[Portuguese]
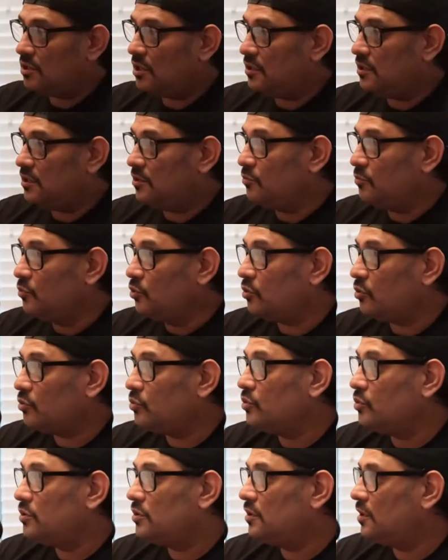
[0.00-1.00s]
Ele dominou
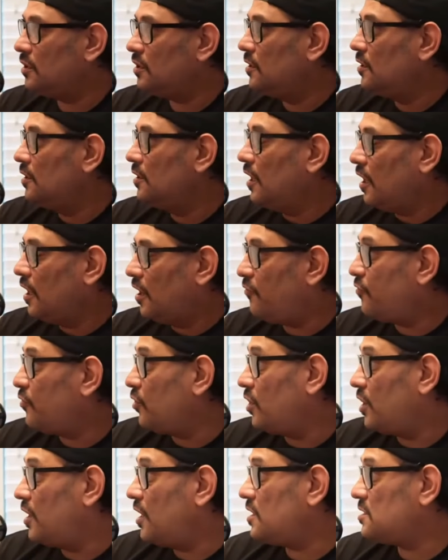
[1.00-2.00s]
tudo, né? É. A
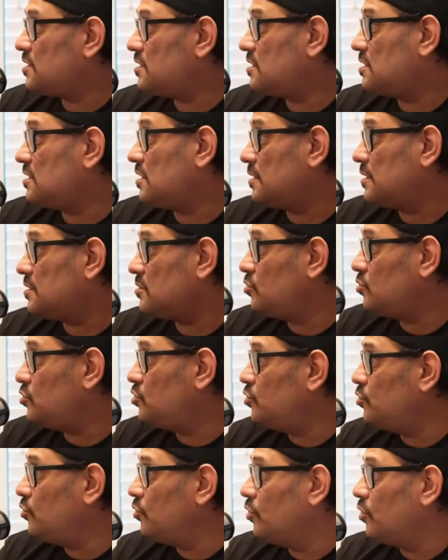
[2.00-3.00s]
floresta, a extração
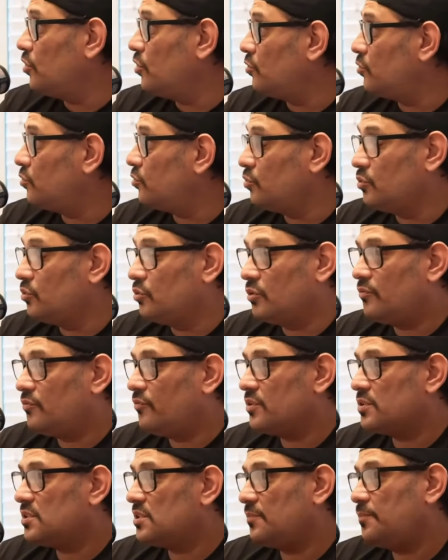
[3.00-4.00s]
de é. ouro, é. tudo que é.
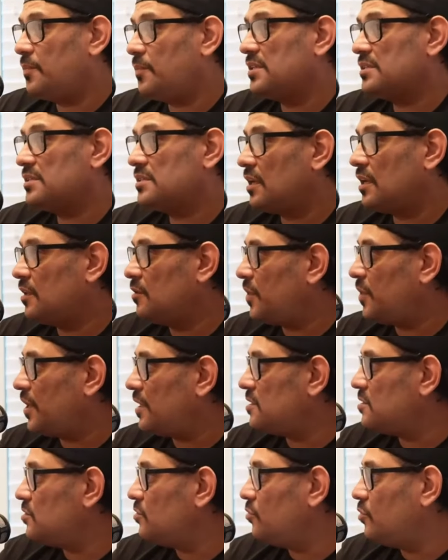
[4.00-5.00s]
você pensar no
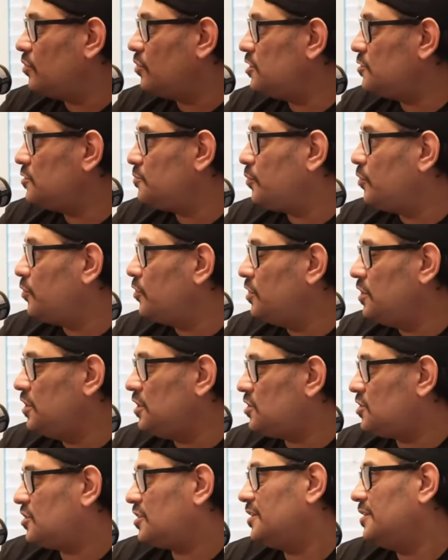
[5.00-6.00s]
Brasil hoje, é.
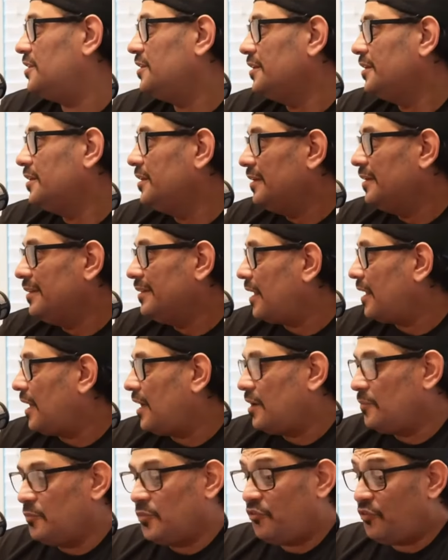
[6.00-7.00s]
política, tá
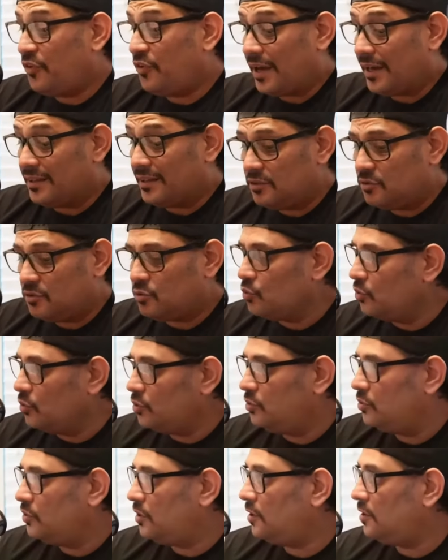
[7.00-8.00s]
ramificado em
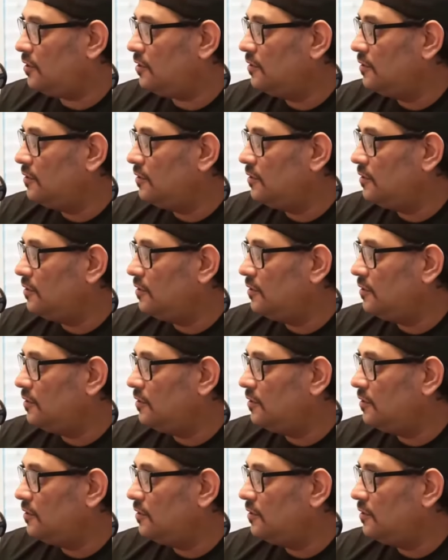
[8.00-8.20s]
tudo, né?